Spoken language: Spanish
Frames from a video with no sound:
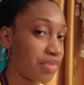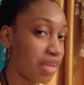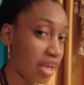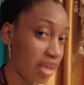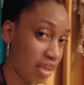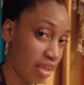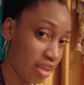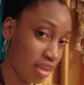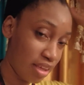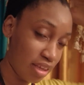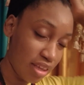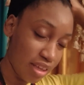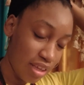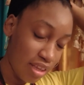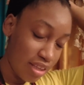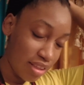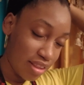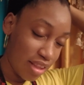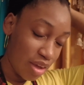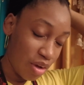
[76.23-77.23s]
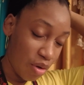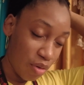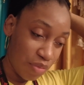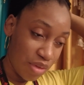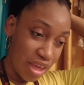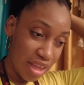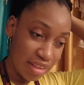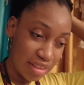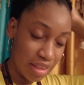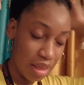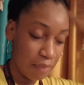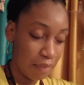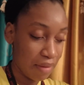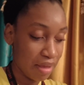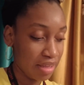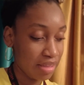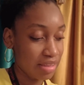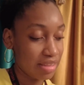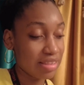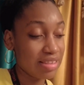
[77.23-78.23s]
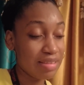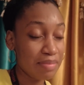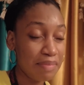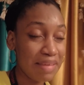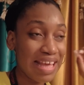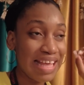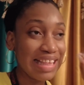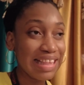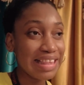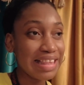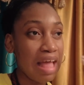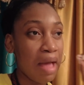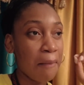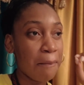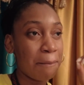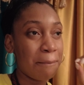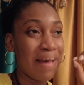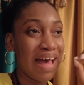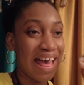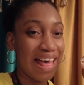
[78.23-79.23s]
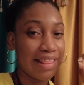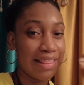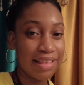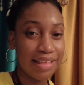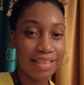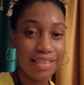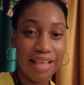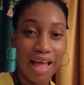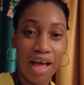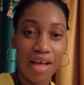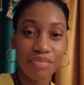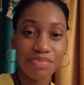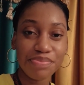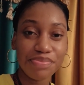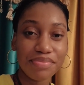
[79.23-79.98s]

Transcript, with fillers: Ahí tengo bien, tapadita, bien tapadita.